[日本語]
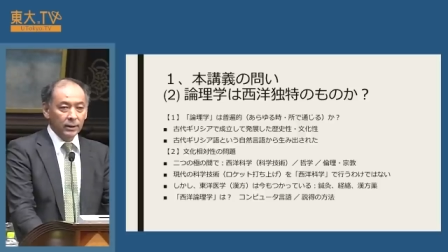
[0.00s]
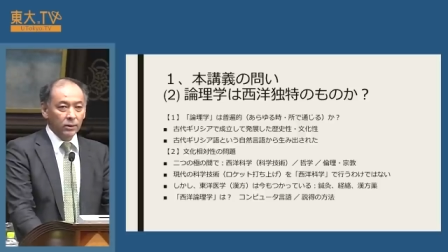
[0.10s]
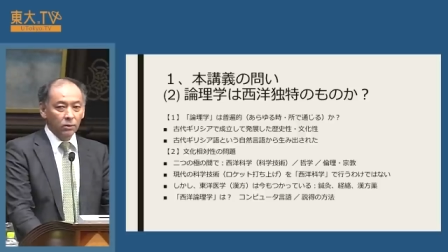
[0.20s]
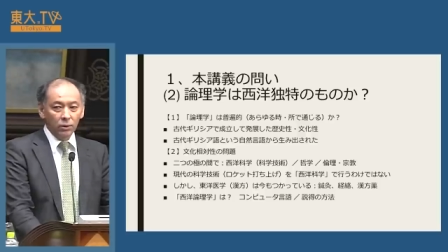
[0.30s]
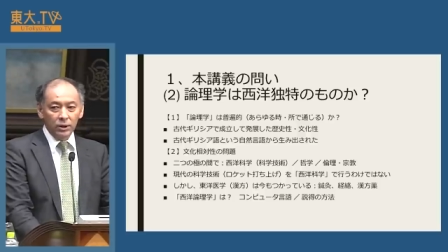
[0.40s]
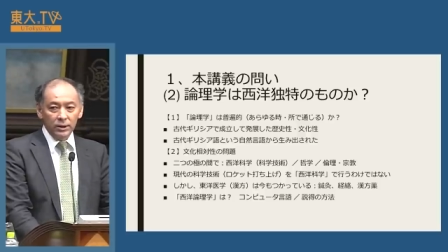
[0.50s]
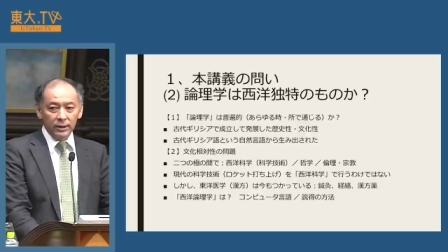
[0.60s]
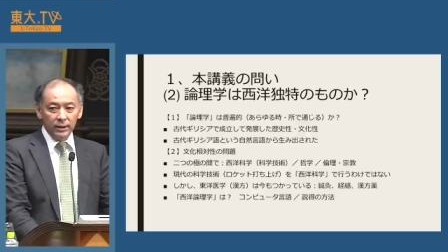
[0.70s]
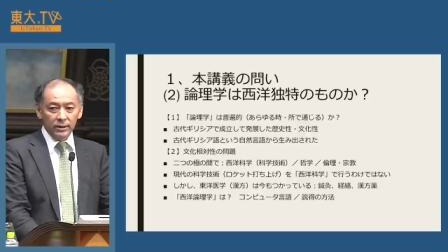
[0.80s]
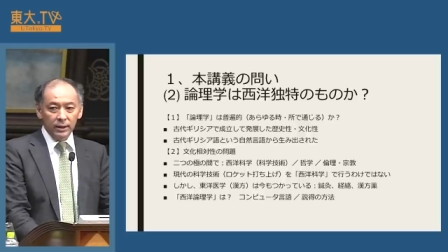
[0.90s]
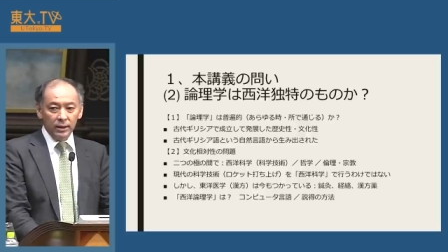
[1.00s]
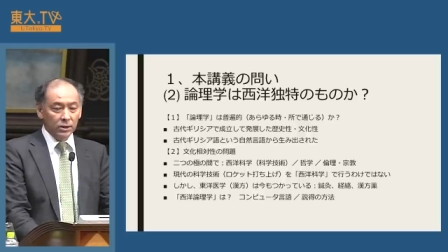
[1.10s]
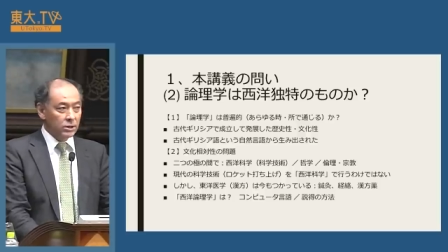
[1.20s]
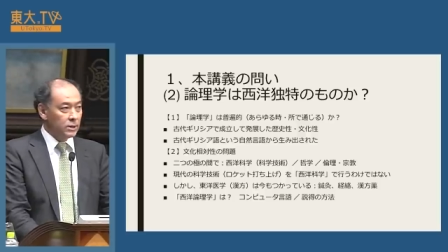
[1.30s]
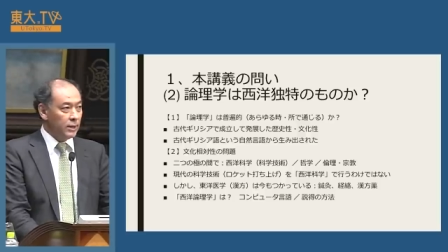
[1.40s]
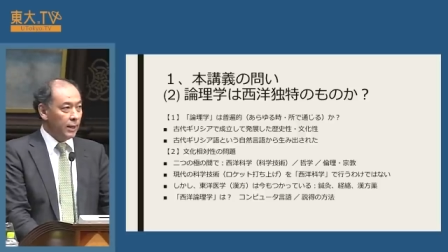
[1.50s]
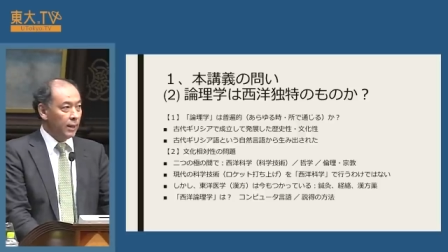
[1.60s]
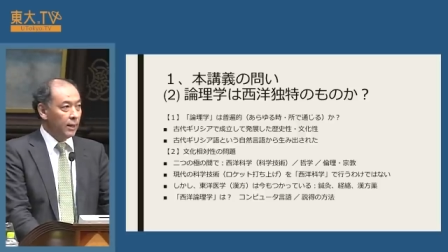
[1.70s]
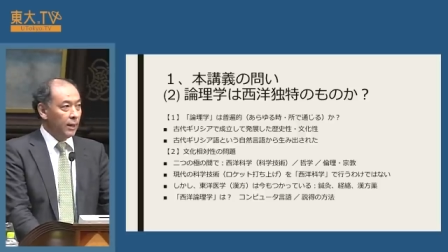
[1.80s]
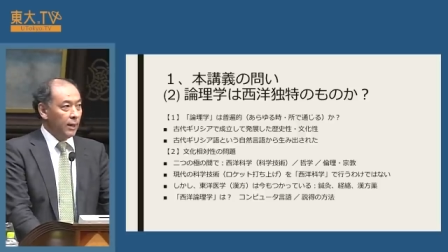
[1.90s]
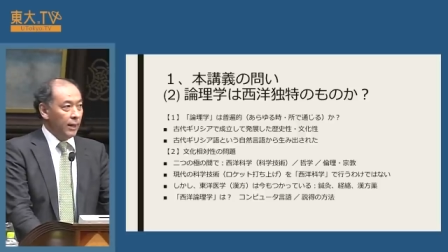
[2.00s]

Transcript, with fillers: 前のギリシャで成立して